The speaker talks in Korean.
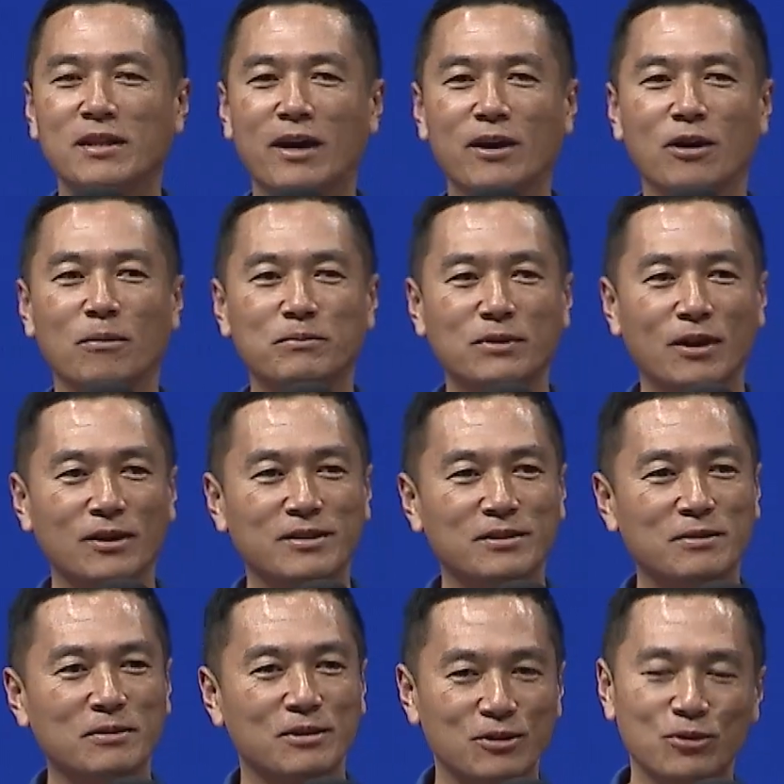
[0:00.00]
나이가
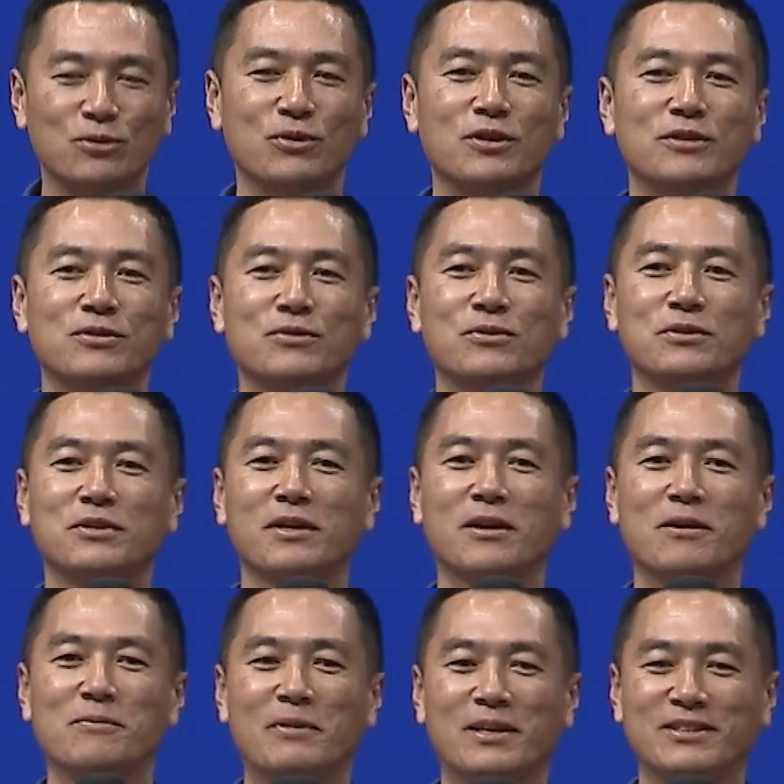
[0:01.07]
없다는 그 소리를 듣고 제가
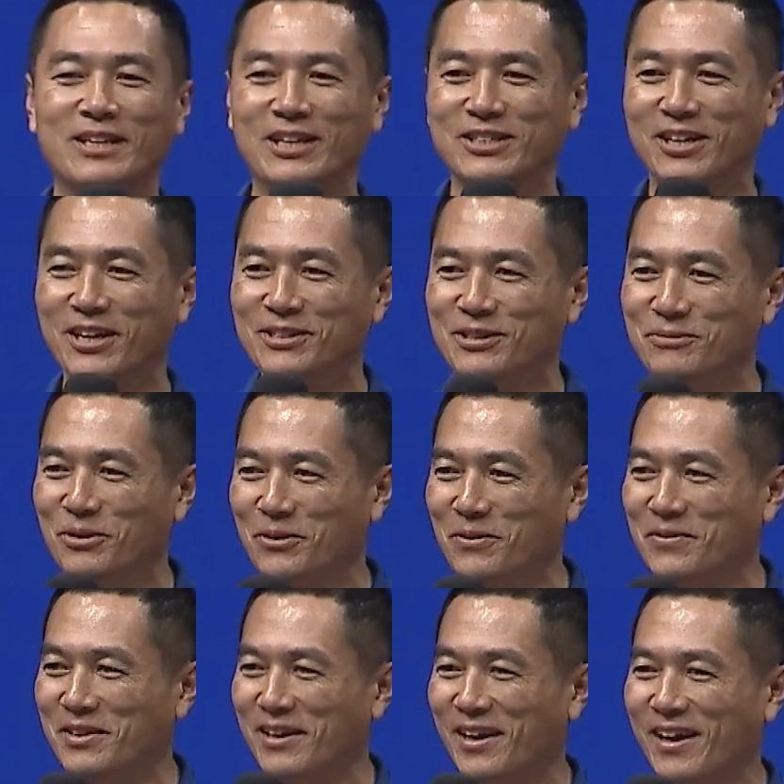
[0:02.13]
얼마나 자제했는지
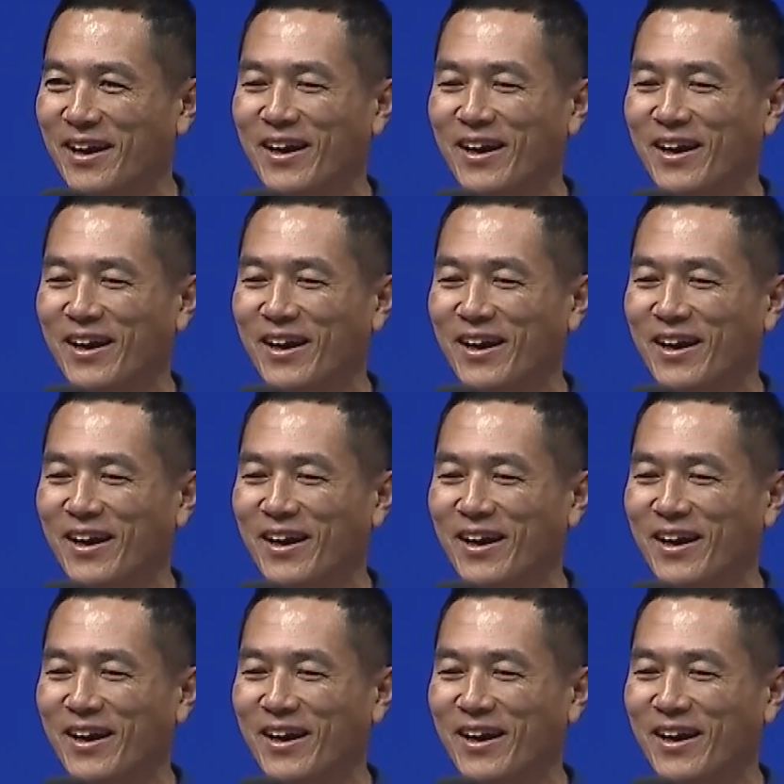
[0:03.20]
모릅니다.